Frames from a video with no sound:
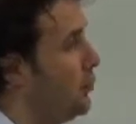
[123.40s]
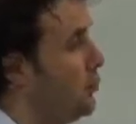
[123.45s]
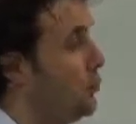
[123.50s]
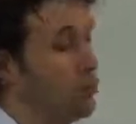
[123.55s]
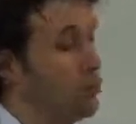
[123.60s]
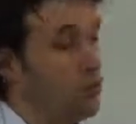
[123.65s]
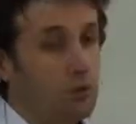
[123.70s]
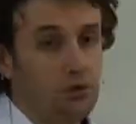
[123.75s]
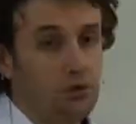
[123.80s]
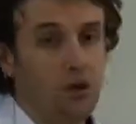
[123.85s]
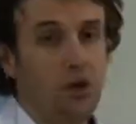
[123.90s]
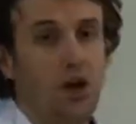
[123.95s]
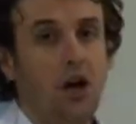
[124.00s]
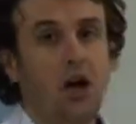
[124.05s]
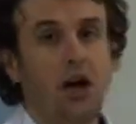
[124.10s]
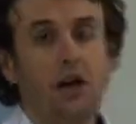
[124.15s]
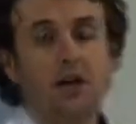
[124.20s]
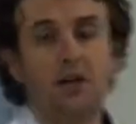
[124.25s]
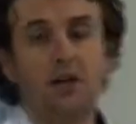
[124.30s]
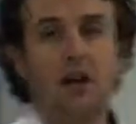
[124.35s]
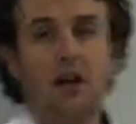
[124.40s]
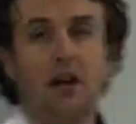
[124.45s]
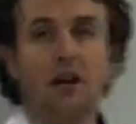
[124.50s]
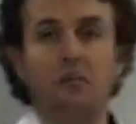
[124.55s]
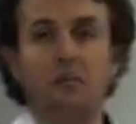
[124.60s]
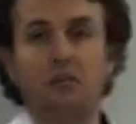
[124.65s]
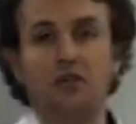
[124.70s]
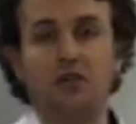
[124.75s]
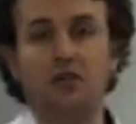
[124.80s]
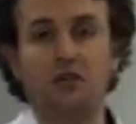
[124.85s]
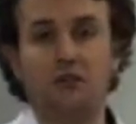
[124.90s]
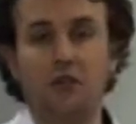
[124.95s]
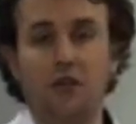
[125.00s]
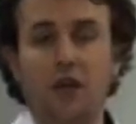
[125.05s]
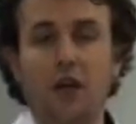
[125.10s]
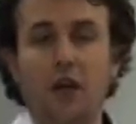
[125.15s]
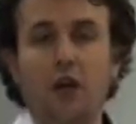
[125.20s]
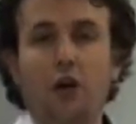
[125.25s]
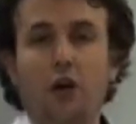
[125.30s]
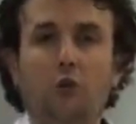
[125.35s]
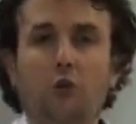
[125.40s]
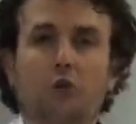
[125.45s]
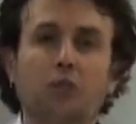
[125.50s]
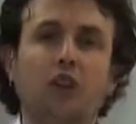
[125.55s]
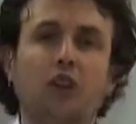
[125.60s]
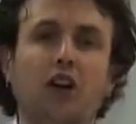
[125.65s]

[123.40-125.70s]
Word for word: bugünkü halini almıştır ve bu